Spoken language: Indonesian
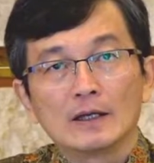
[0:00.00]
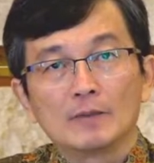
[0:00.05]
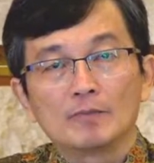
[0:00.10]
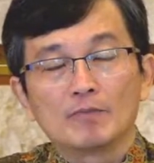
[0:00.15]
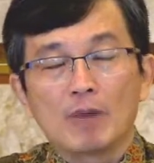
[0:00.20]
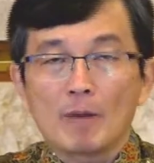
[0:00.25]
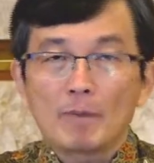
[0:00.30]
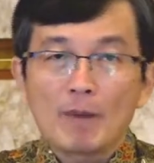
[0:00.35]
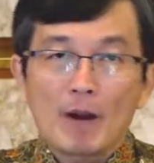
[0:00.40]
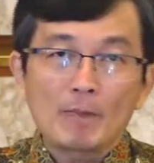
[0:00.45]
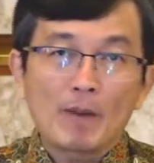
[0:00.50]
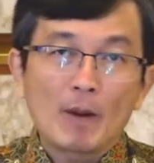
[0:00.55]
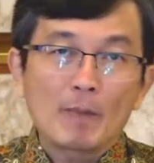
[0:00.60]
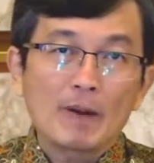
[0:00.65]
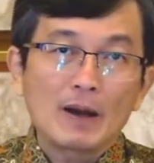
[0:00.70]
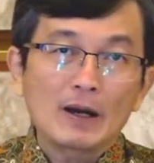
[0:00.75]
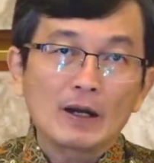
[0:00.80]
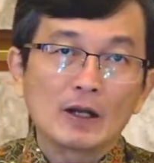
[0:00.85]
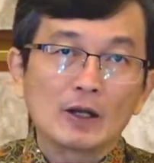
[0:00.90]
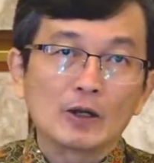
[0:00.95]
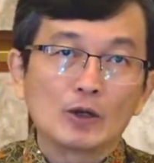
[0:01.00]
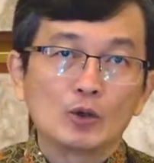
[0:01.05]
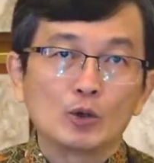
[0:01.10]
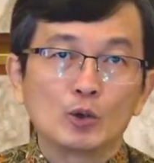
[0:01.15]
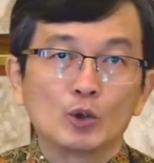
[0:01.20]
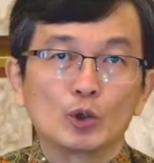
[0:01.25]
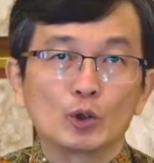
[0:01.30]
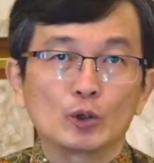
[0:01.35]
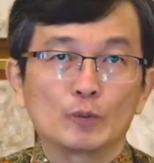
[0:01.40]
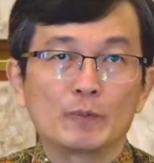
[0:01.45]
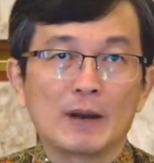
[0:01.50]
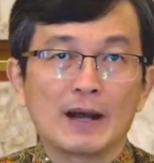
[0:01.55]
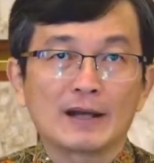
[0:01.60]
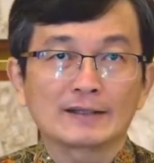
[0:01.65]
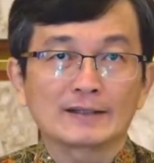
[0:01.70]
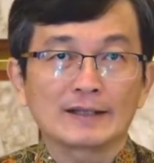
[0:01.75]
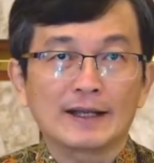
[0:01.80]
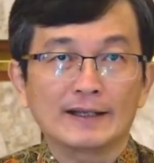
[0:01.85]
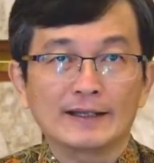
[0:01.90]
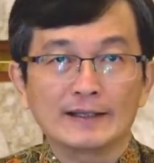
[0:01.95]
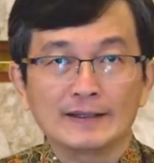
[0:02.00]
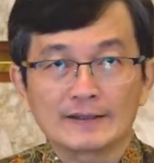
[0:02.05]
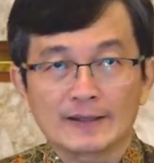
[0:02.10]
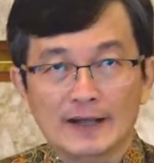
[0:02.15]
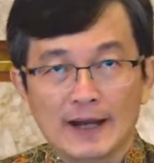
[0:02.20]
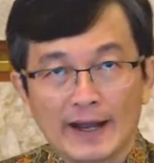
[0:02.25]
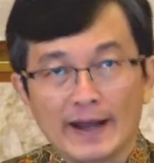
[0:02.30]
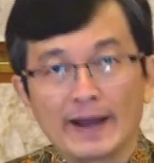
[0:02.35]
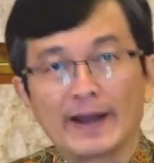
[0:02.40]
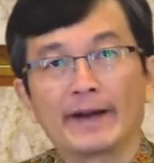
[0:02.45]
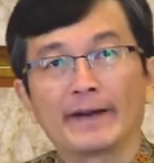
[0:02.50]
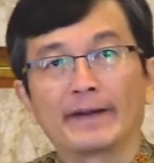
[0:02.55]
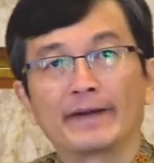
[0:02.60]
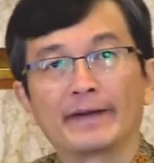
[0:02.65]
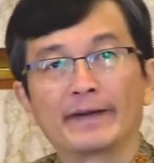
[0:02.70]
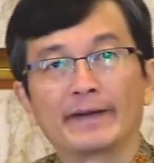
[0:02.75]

bapak-bapak leluhur bangsa Israel.